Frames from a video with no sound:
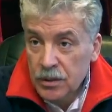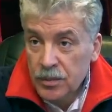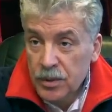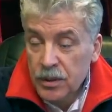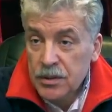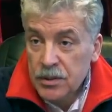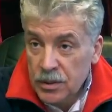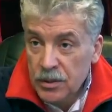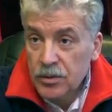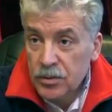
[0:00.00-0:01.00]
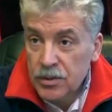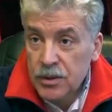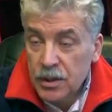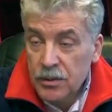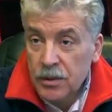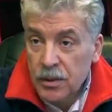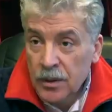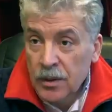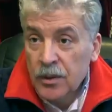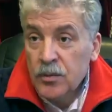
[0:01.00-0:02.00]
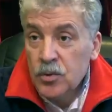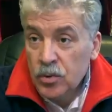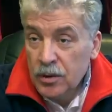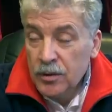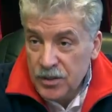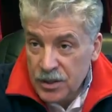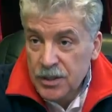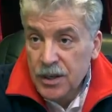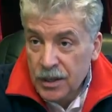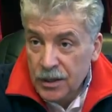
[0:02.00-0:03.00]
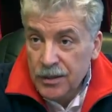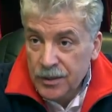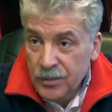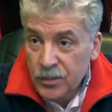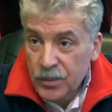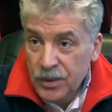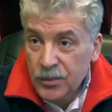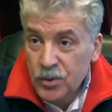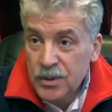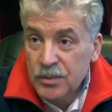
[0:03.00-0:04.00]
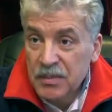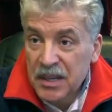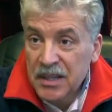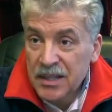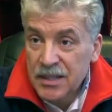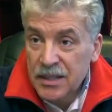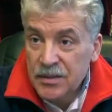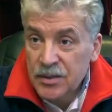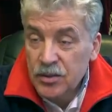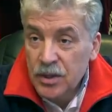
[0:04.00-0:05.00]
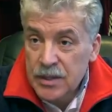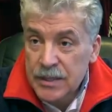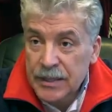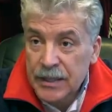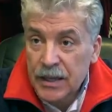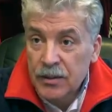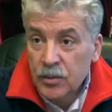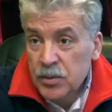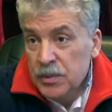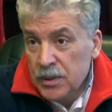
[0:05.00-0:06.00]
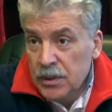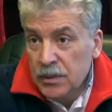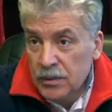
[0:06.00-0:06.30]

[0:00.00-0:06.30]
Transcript: Теперь, к сожалению, должен сказать, все как во всей стране потому что мы оказались в ситуации, как, в общем-то,